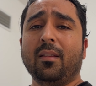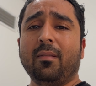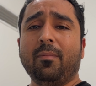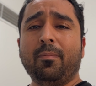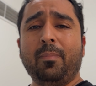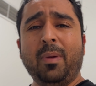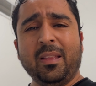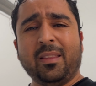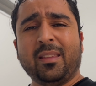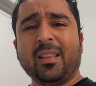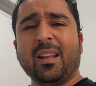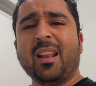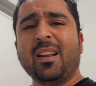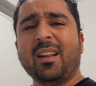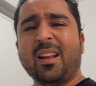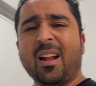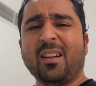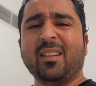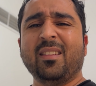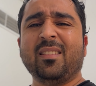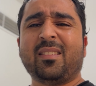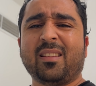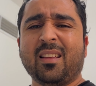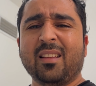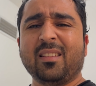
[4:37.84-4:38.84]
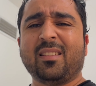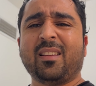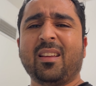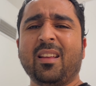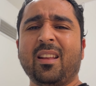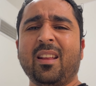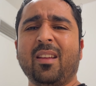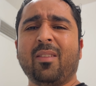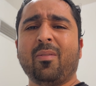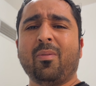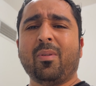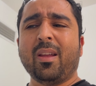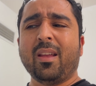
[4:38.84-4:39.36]
बेहतर ना डिस्कस
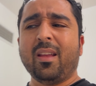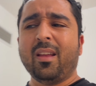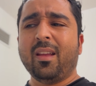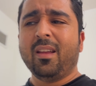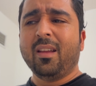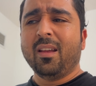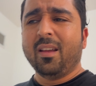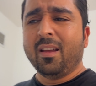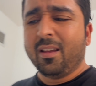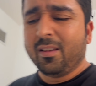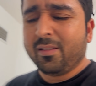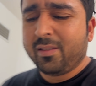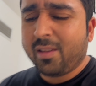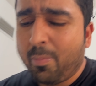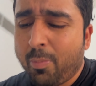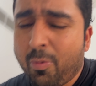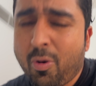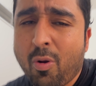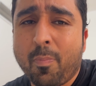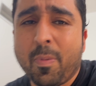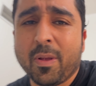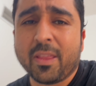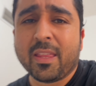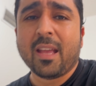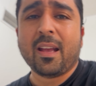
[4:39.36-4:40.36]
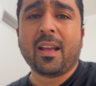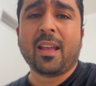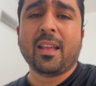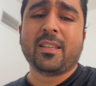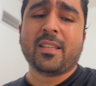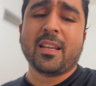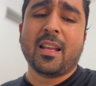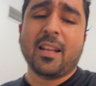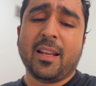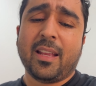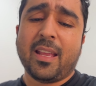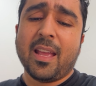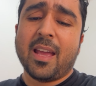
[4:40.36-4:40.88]
करें क्योंकि सबको पता है कि
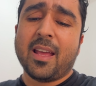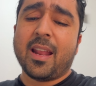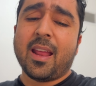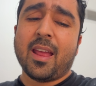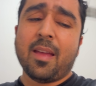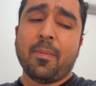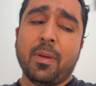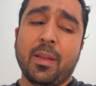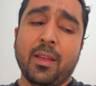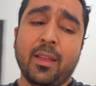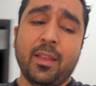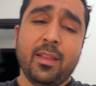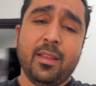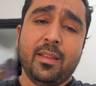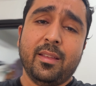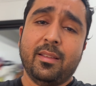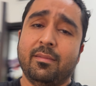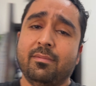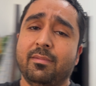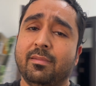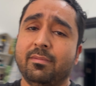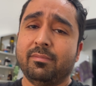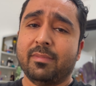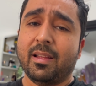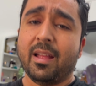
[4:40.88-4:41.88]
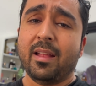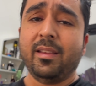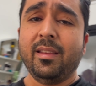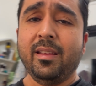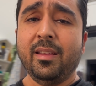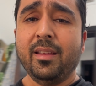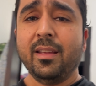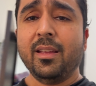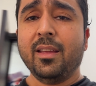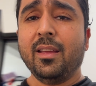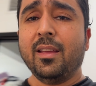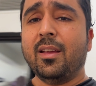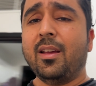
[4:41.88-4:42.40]
चल क्या रहा है भाई है हाँ जी
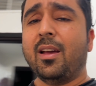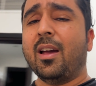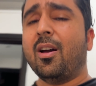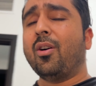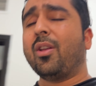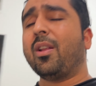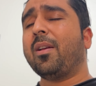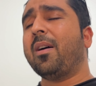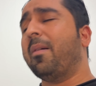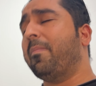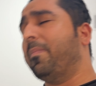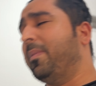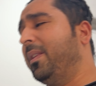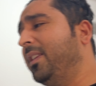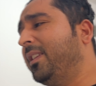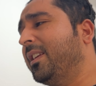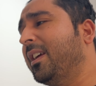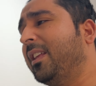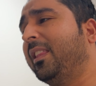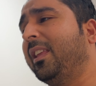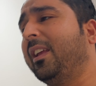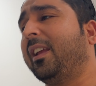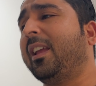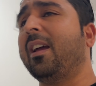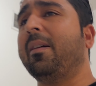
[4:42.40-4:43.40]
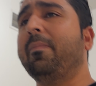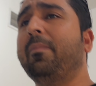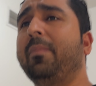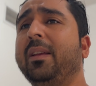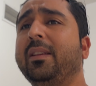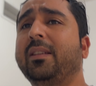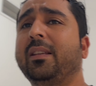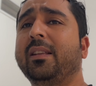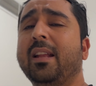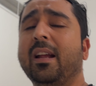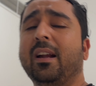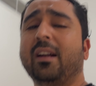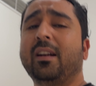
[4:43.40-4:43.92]
और हम नहीं चाहते कि हम
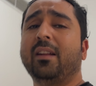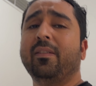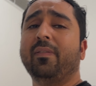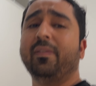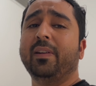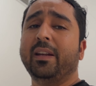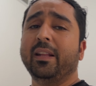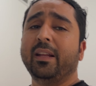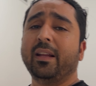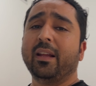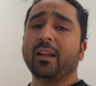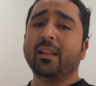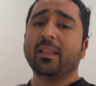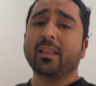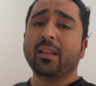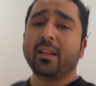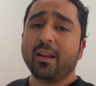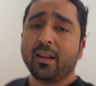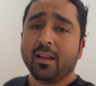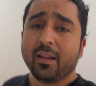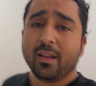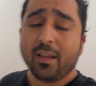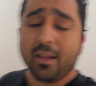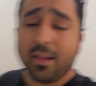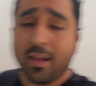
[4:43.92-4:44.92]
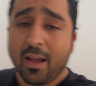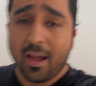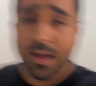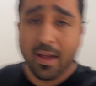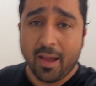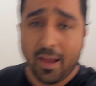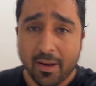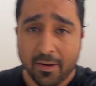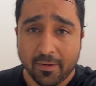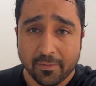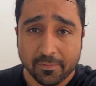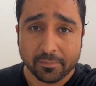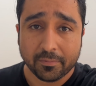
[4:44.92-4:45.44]
इस नेगेटिविटी के अंदर
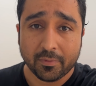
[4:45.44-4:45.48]
आए